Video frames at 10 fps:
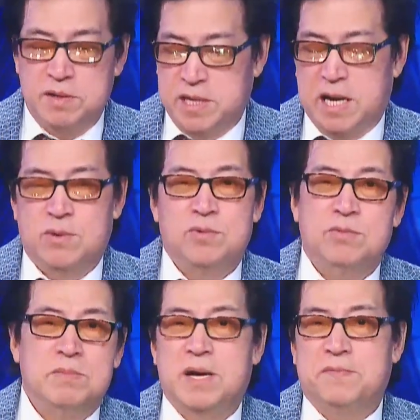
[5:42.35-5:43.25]
người nào
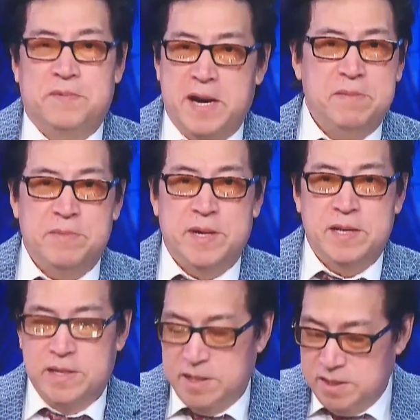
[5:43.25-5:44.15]
cũng my friend
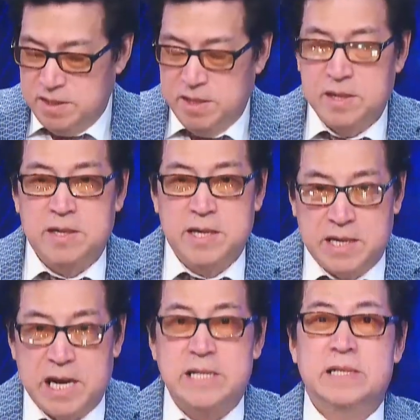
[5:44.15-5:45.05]
với nhưng
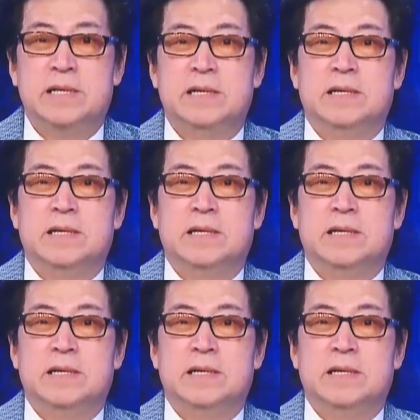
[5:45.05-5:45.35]
khi cần